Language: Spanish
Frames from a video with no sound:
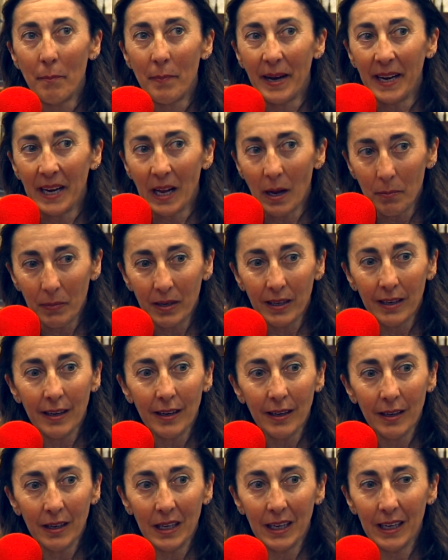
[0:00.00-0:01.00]
Para mí
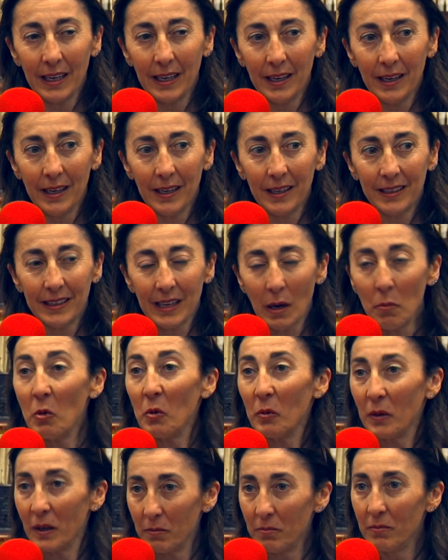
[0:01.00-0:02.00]
eh, está
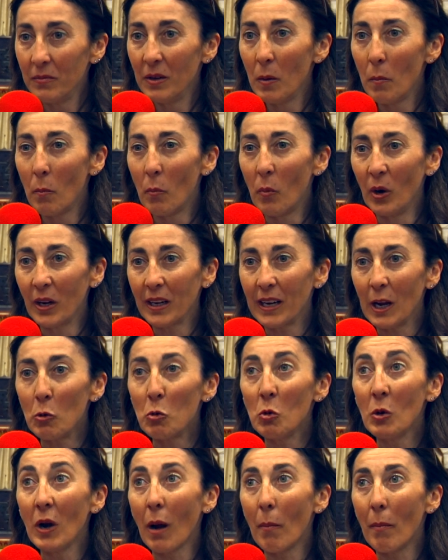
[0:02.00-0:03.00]
muy bien, porque
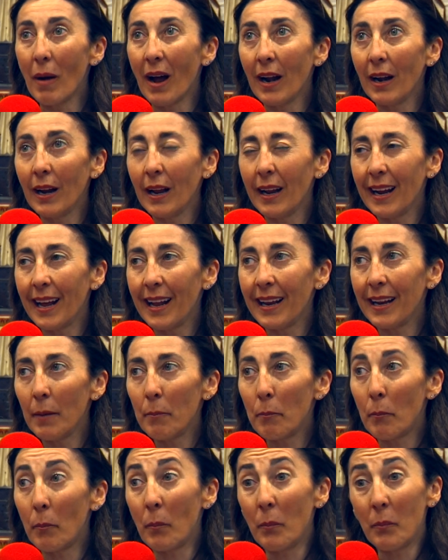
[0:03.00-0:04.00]
es una manera de
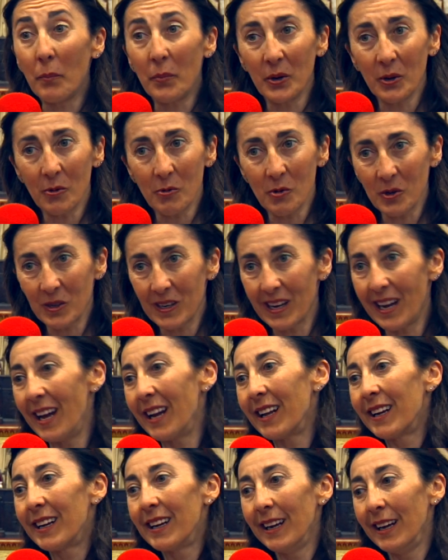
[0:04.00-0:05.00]

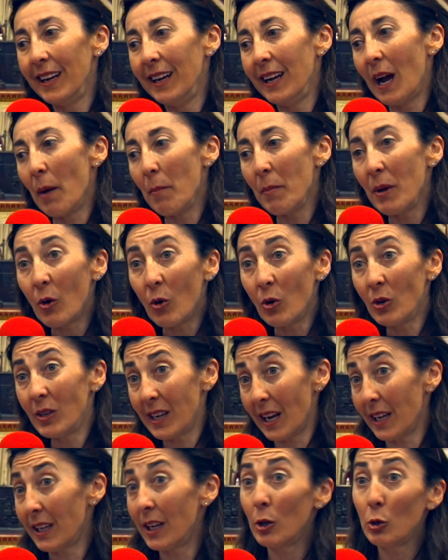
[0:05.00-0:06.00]
provocar que amigos
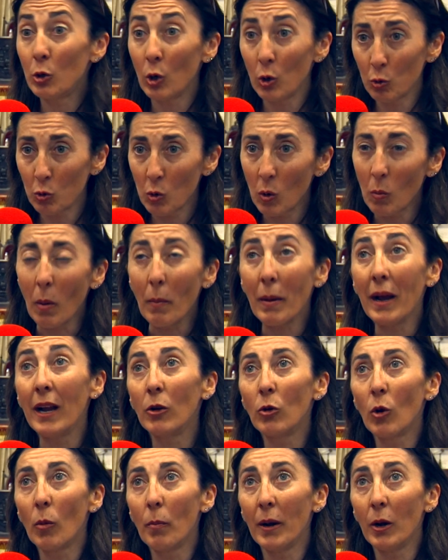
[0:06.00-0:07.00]
que has hecho en su
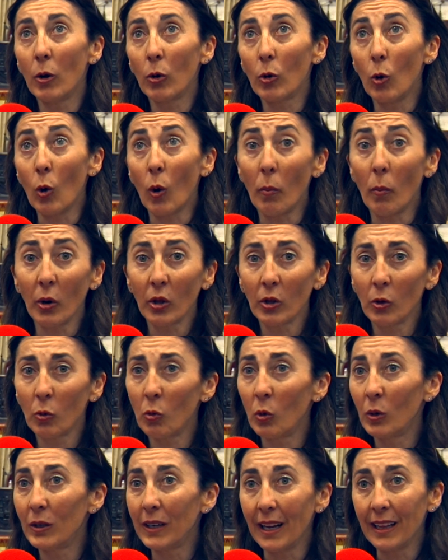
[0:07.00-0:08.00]
momento, pero que por
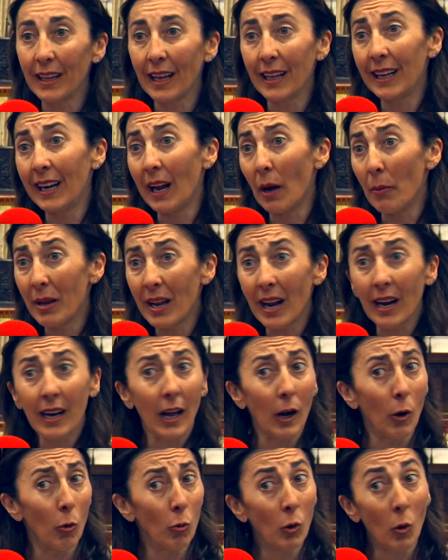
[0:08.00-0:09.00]
circunstancias de la vida,
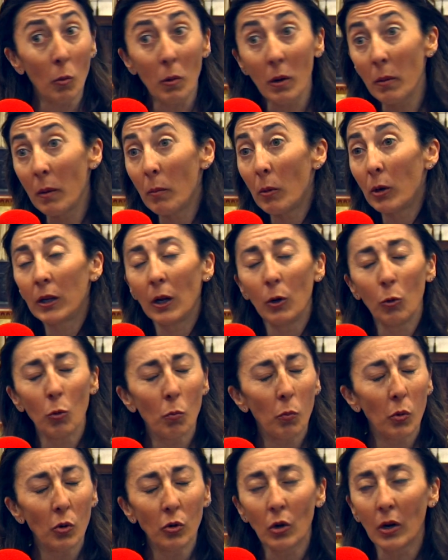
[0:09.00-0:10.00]
cada uno vivimos en
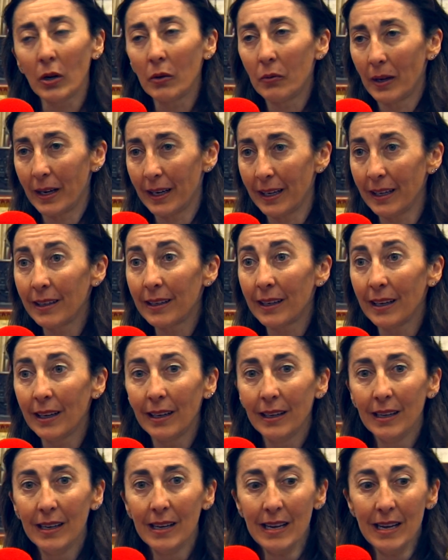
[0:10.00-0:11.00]
un punto diferente,
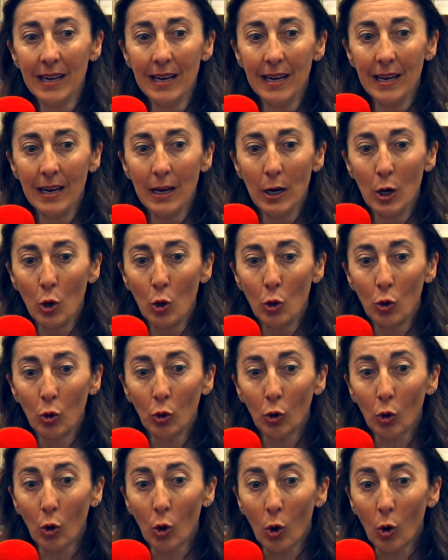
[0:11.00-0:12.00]

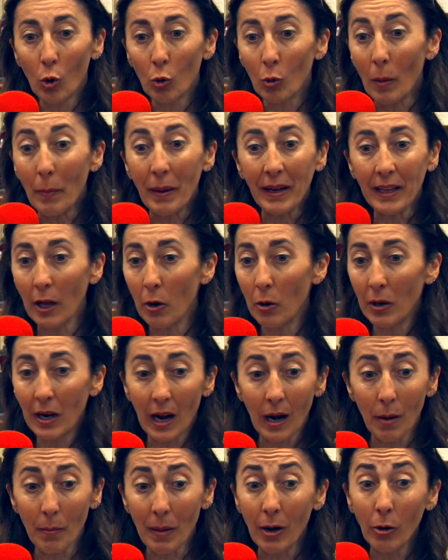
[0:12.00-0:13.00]
no, no ha pasado
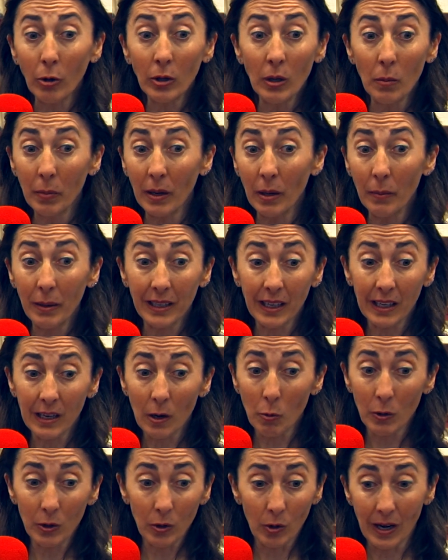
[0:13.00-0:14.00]
nada malo, simplemente es que
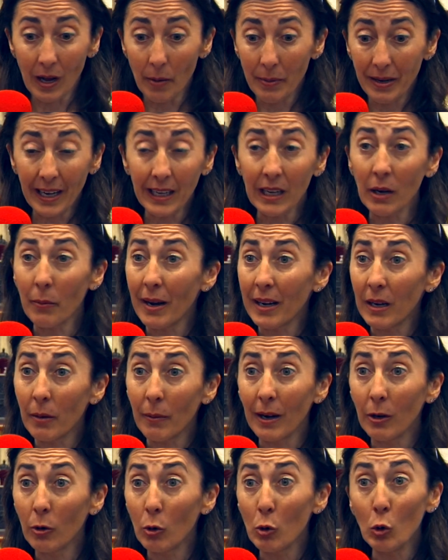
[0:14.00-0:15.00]
bueno, la vida te va
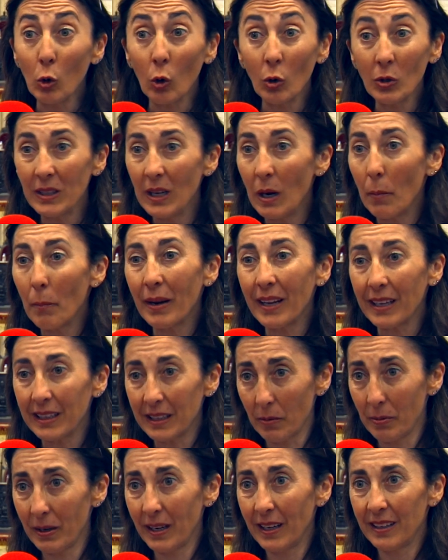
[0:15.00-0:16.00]
llevando y no siempre
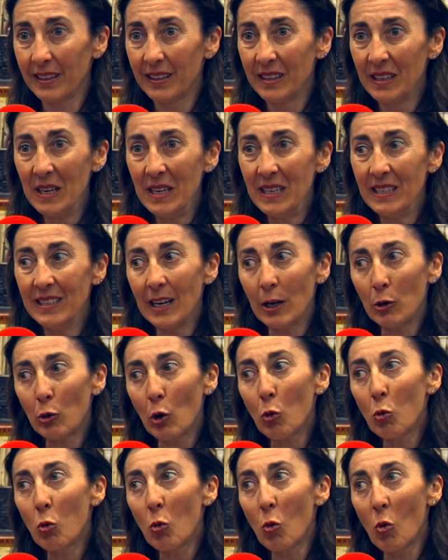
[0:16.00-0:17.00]
te ves. Y
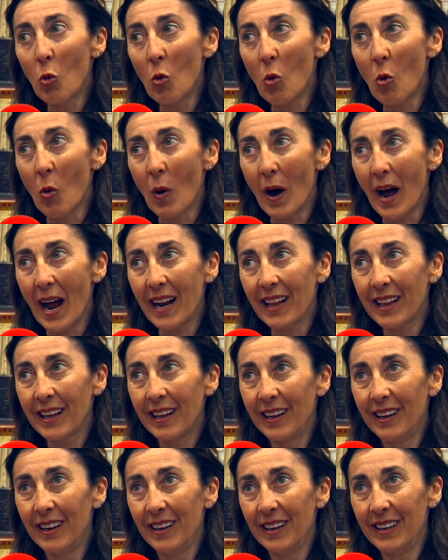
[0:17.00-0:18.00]
esto es un lugar
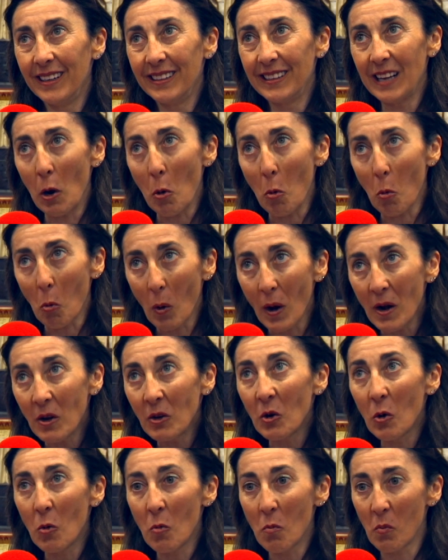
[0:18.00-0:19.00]
de
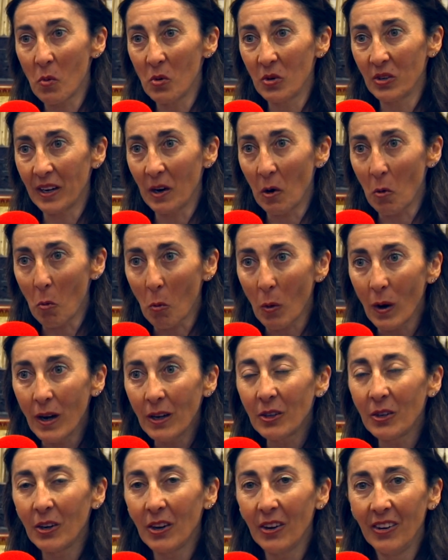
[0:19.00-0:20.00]
encuentro, un punto de
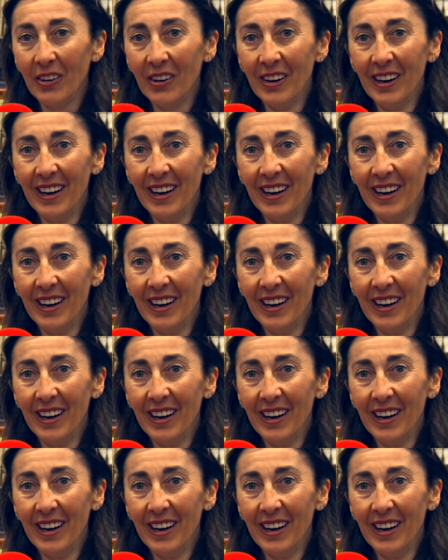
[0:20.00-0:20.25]
encuentro